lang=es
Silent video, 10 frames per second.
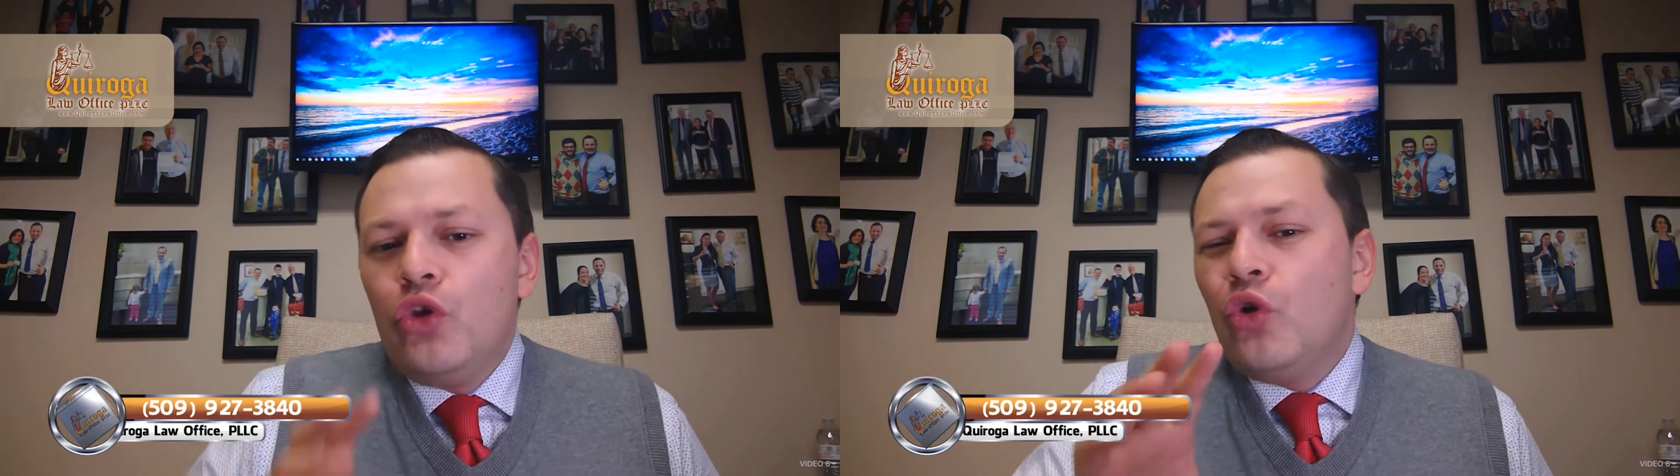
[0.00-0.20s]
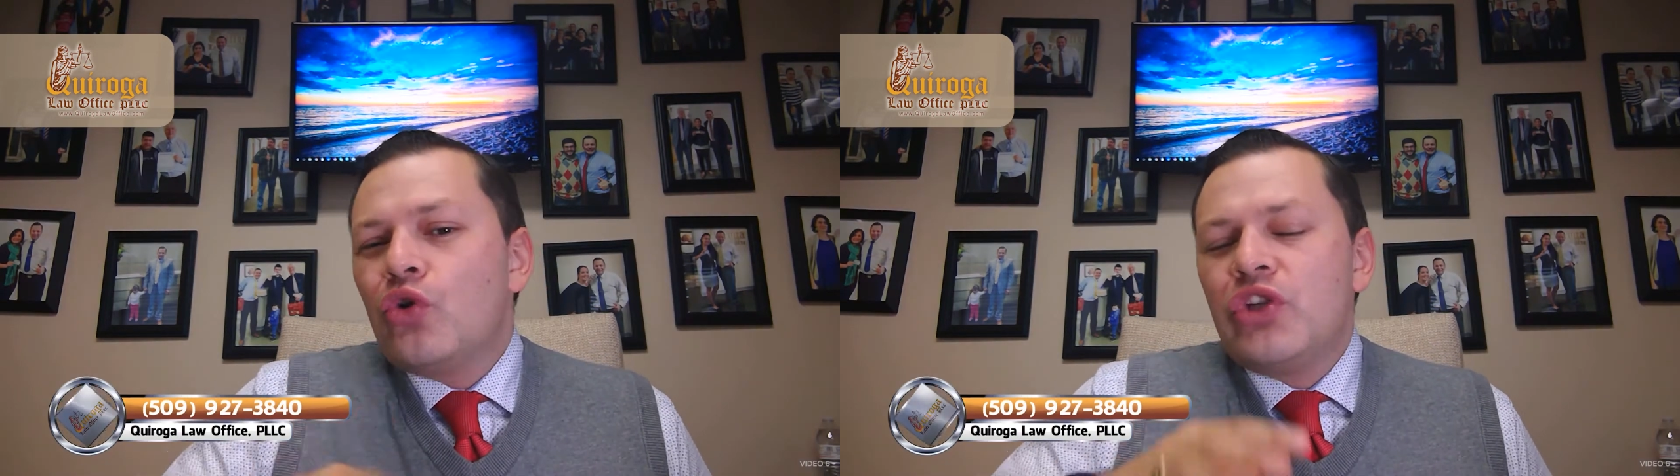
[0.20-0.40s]

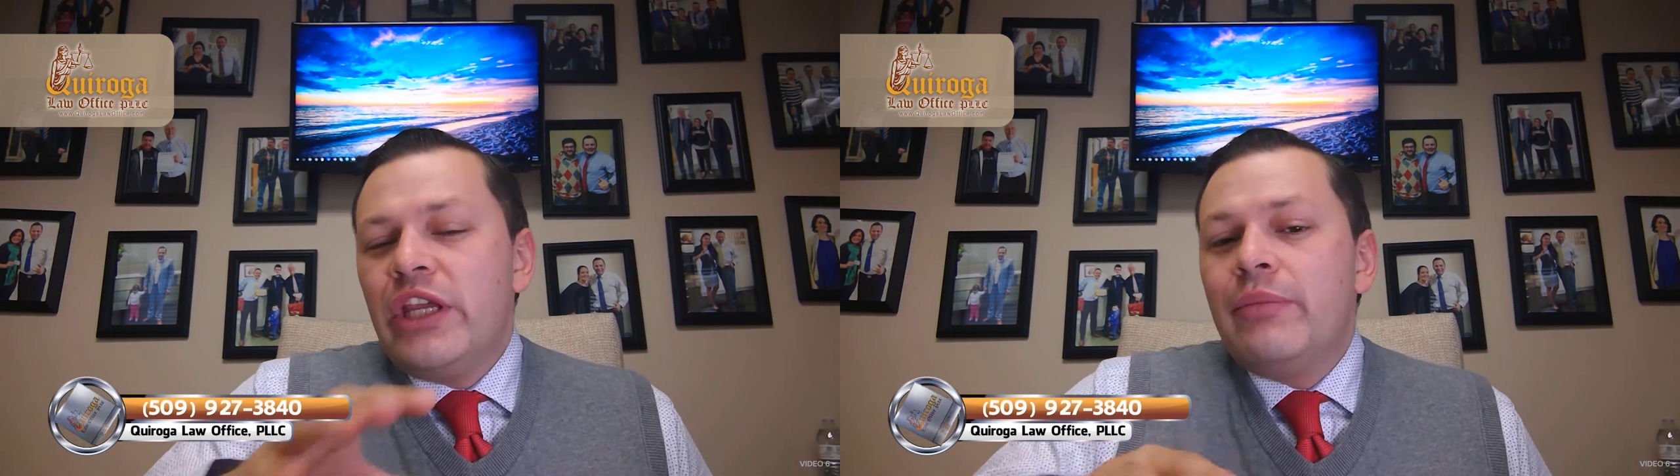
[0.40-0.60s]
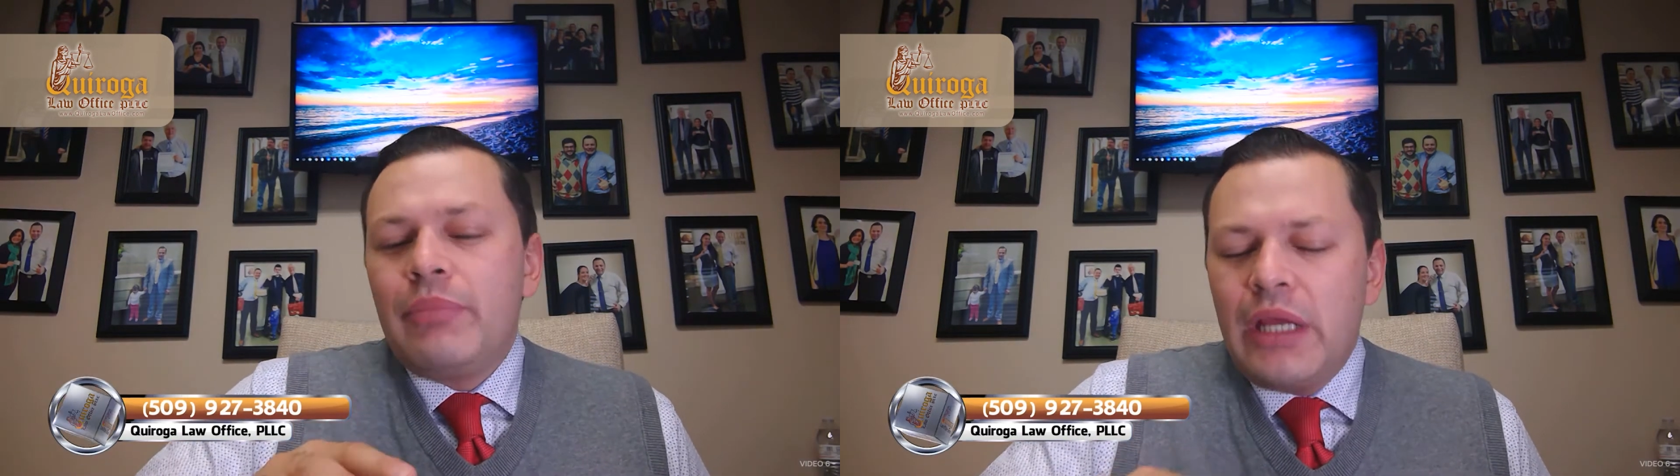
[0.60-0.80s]
no
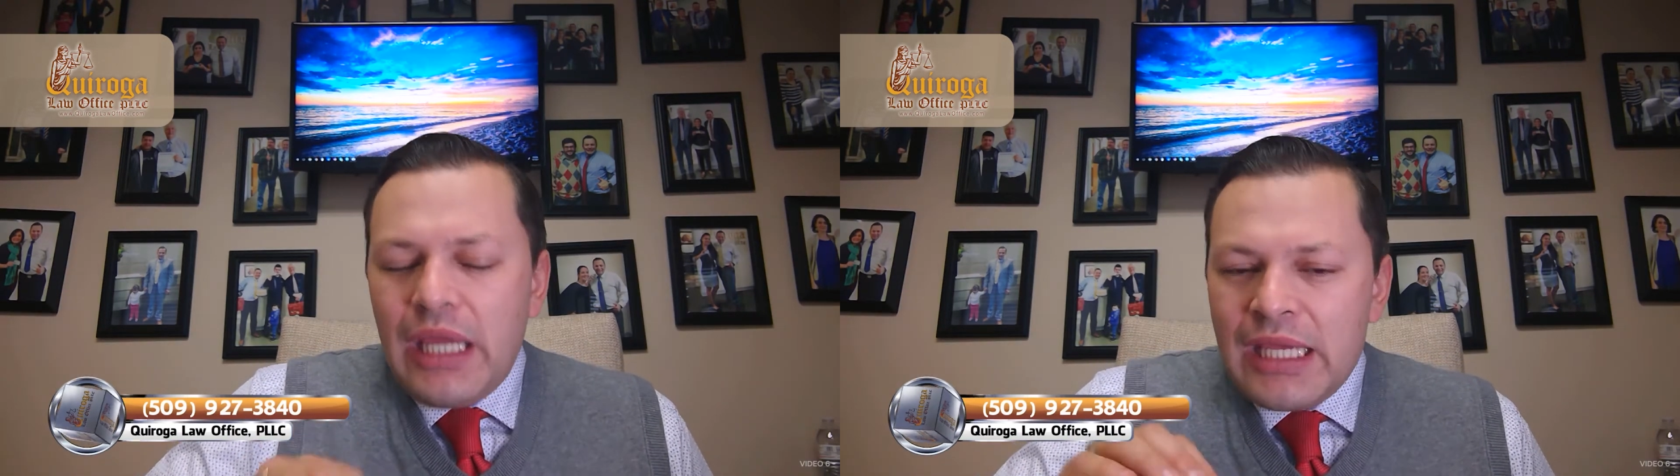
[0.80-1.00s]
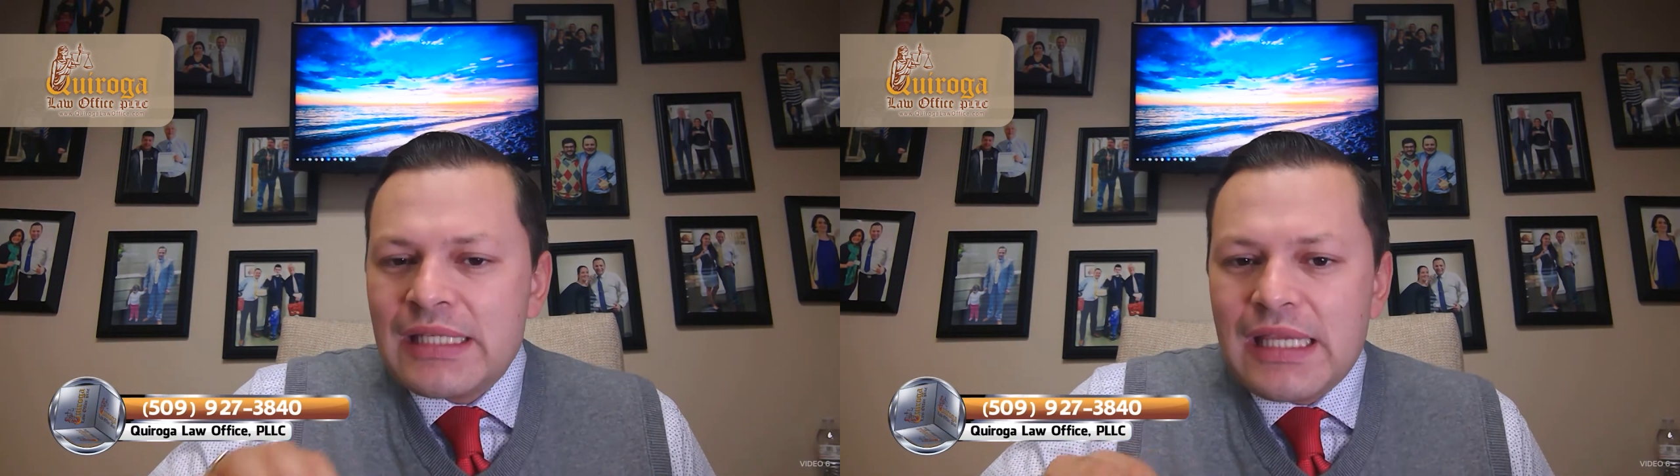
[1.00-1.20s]

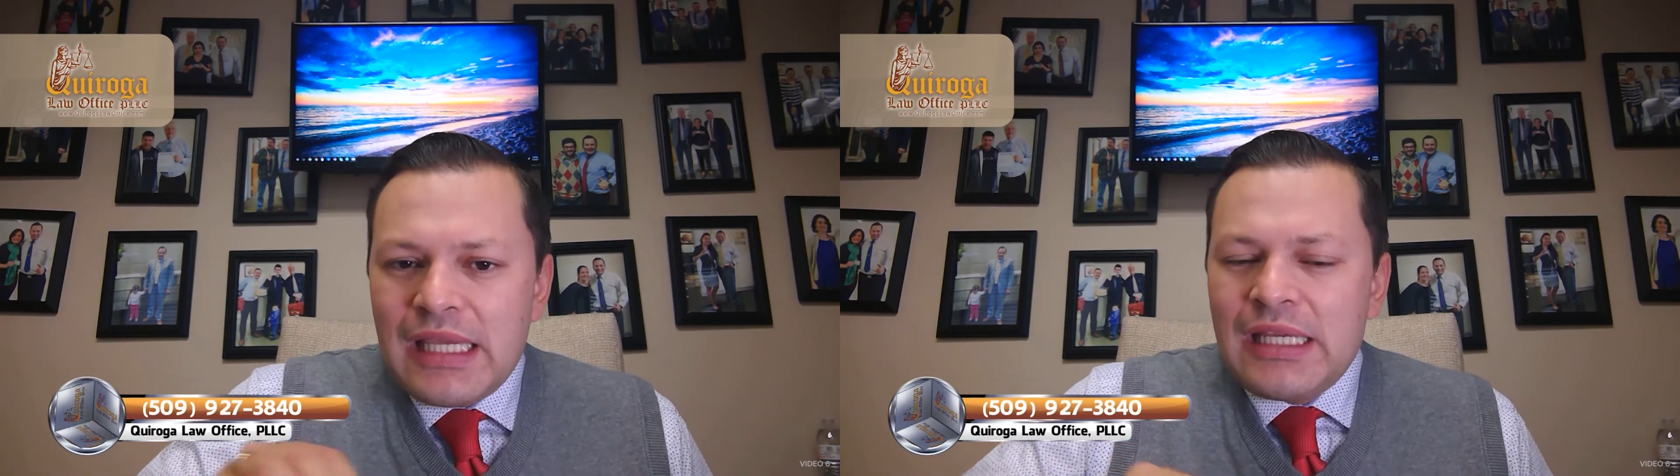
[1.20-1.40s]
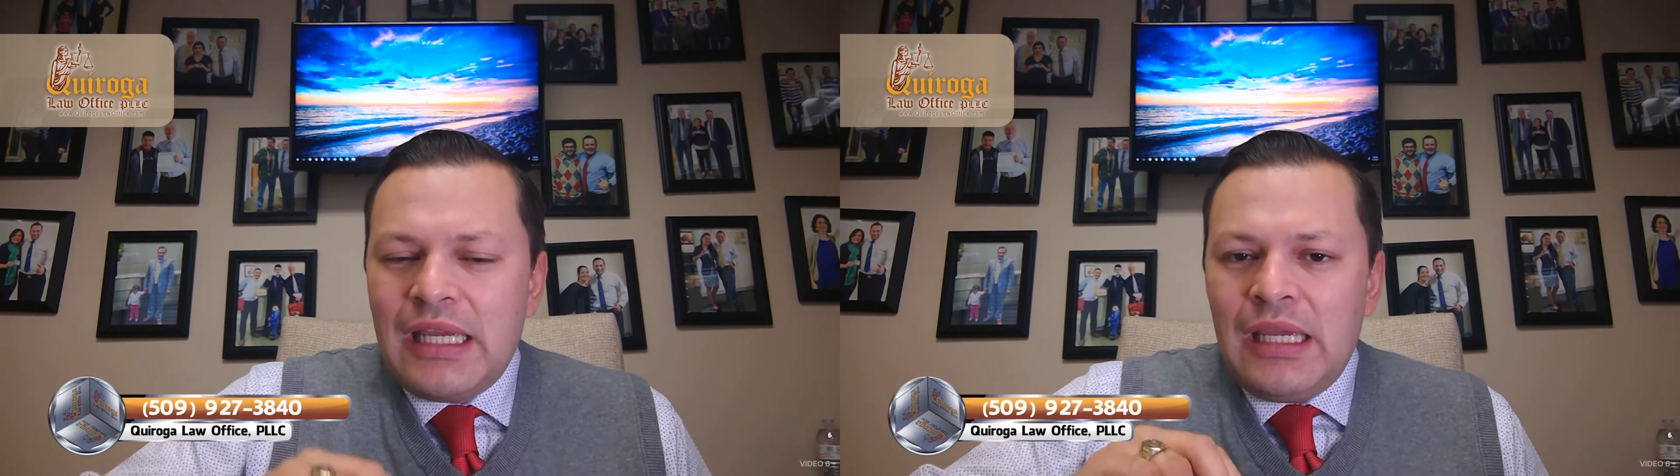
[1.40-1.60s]
siempre
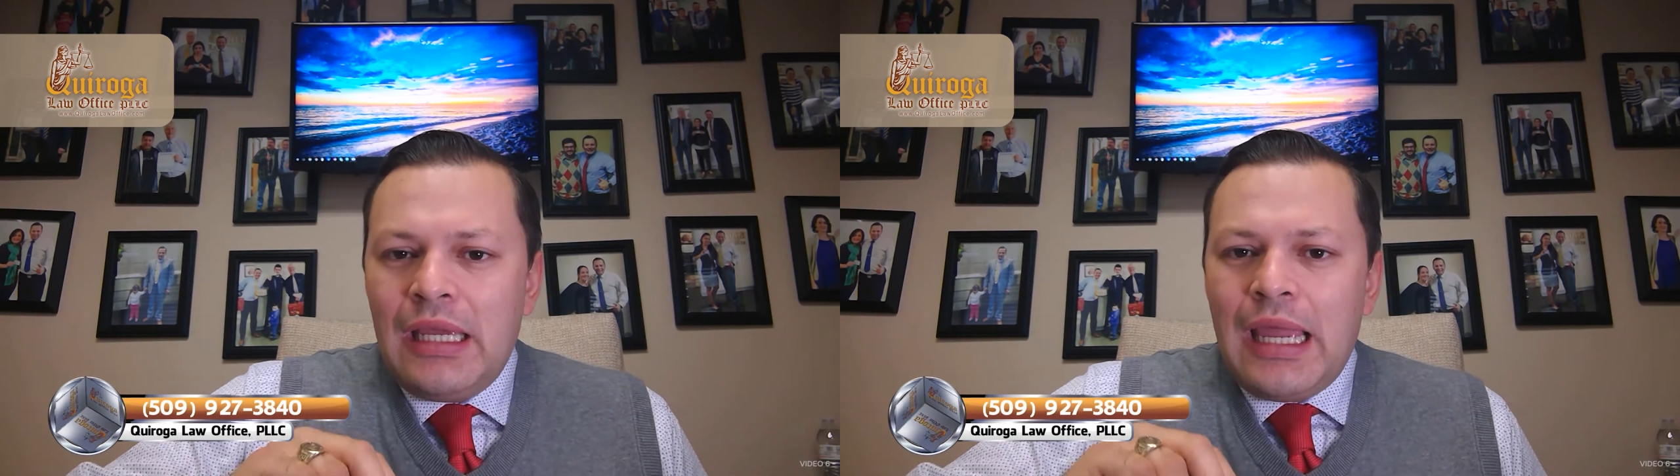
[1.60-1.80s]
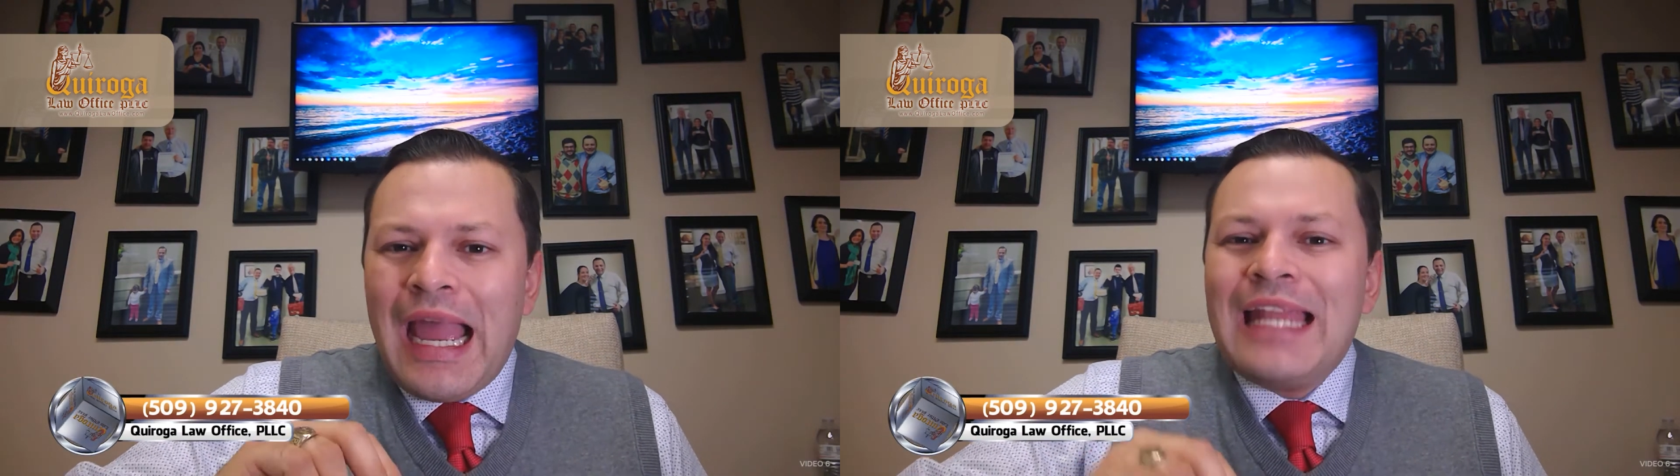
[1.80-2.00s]
es eh,